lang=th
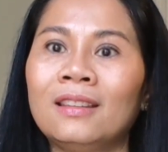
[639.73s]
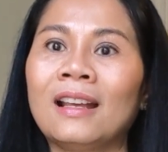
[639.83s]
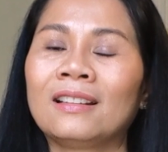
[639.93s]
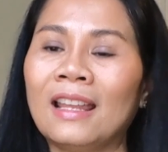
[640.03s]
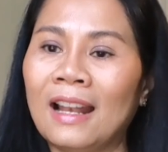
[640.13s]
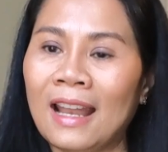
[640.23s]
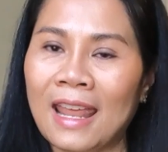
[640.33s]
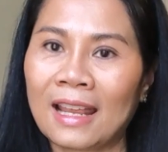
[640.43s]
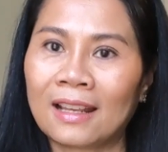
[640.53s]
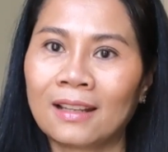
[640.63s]
ตั้งแต่แร
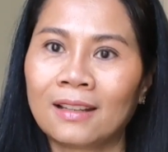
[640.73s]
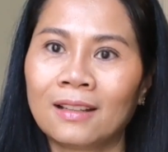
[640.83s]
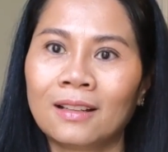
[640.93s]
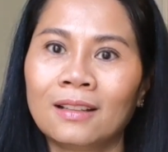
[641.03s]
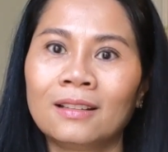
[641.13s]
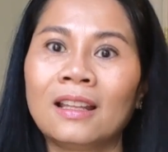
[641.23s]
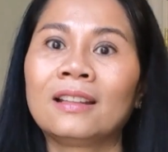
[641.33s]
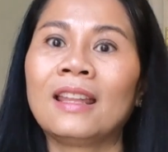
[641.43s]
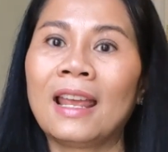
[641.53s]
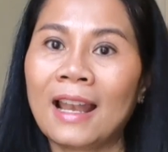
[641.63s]
กตั้ง
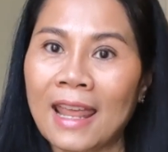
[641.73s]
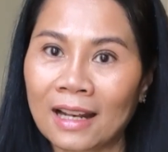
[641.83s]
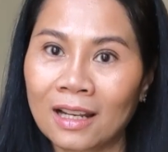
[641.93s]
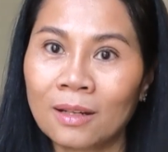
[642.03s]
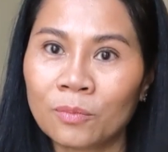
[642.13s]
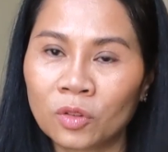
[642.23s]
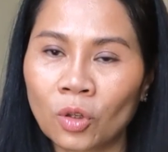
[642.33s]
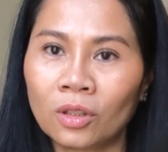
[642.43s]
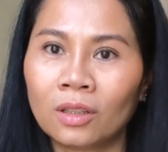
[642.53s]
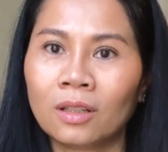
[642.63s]
แต่แรกเริ่มต้
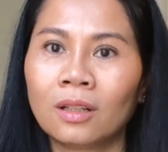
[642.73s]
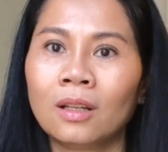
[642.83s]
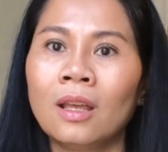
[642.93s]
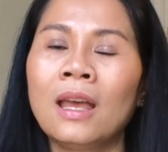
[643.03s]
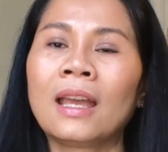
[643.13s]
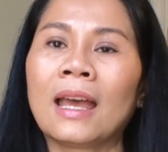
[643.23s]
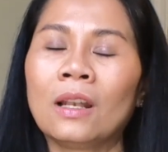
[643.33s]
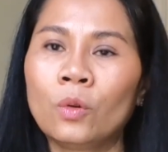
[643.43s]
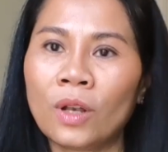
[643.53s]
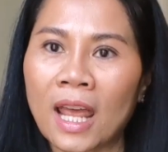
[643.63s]
นกา
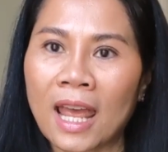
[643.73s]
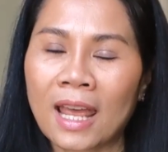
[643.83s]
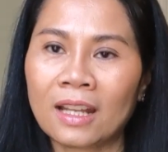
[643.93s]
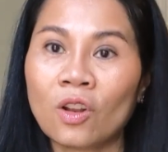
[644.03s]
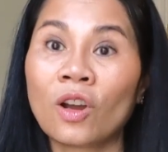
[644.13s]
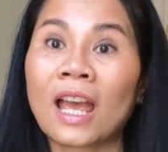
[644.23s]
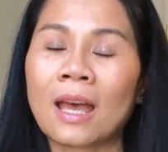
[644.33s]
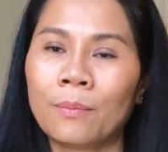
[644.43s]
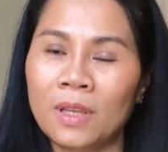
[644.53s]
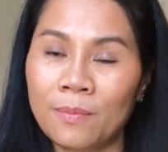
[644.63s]
รุนาเนาะค่ะ
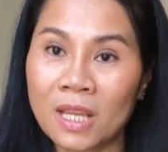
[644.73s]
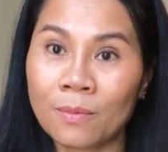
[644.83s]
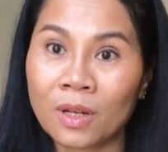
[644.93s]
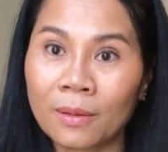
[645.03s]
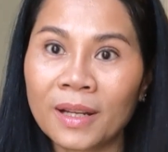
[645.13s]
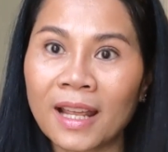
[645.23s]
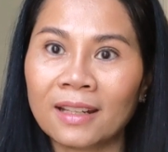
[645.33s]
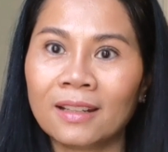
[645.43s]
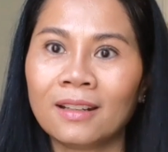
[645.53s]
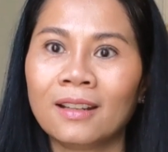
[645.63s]
พี่ ๆ เพื่อน
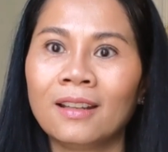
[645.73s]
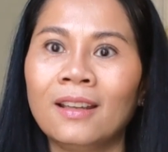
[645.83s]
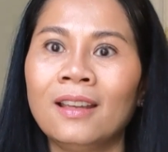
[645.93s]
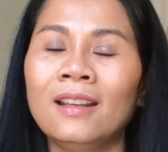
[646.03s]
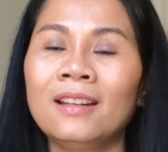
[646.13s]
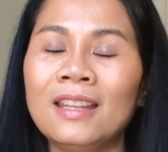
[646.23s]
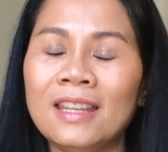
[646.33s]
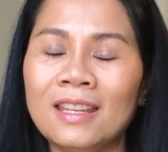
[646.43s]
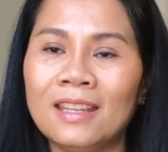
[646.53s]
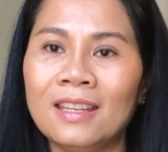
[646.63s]
ๆ ที่